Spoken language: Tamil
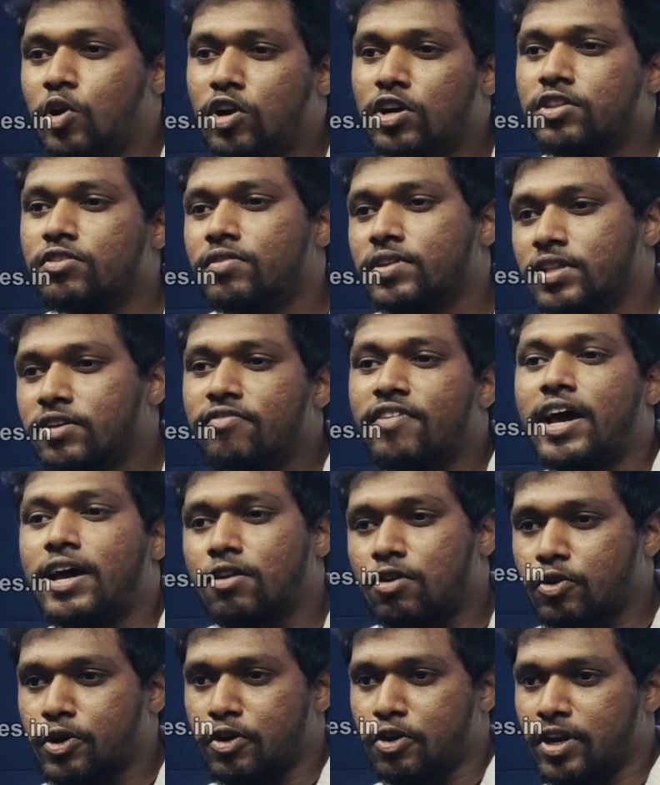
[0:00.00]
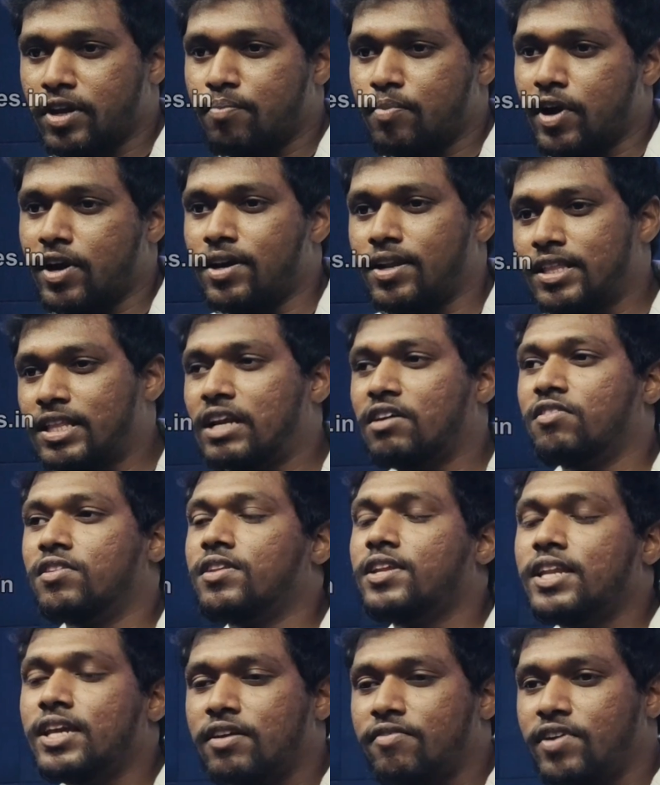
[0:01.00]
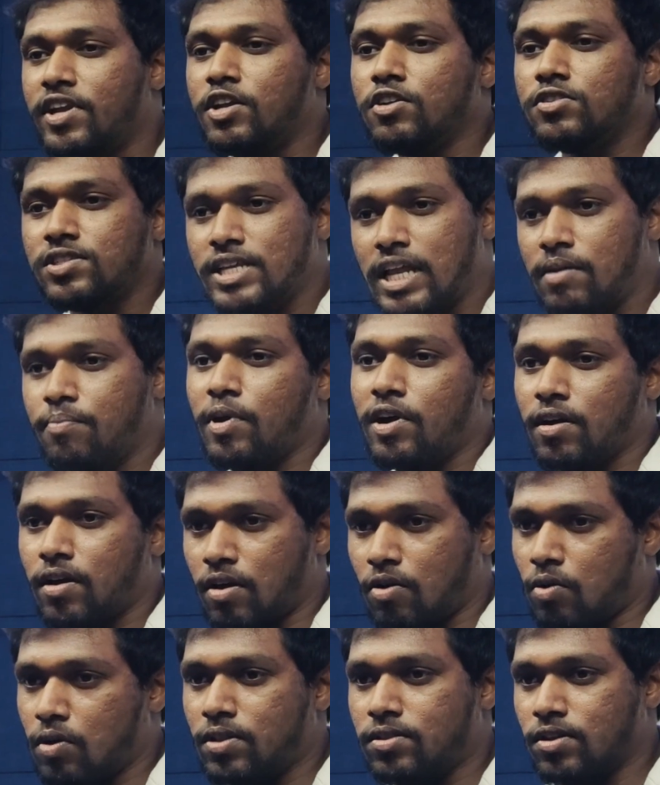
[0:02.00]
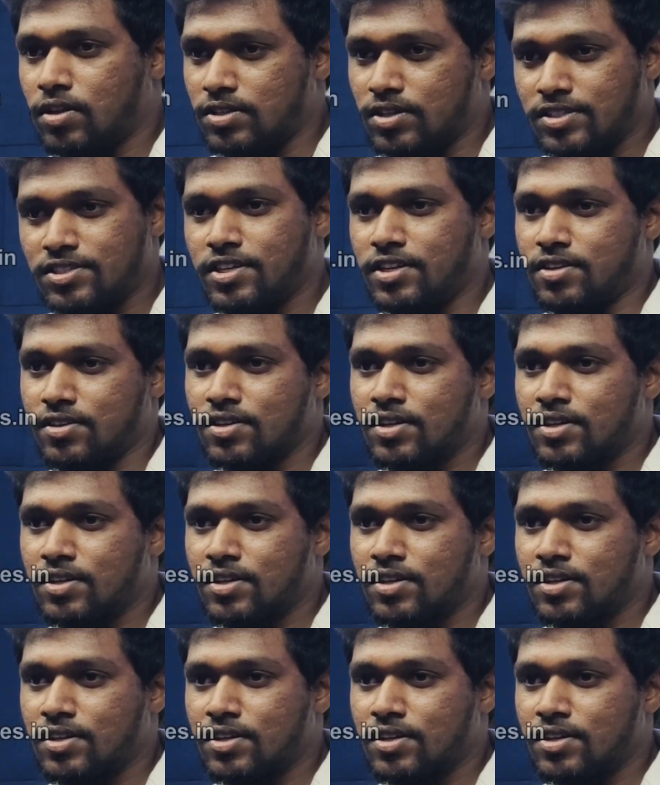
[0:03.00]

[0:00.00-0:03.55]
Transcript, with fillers: புதிய செயலியின் தொழில்நுட்ப ஆராய்ச்சியில் ஈடுபட்ட உதய் பிரகாஷ்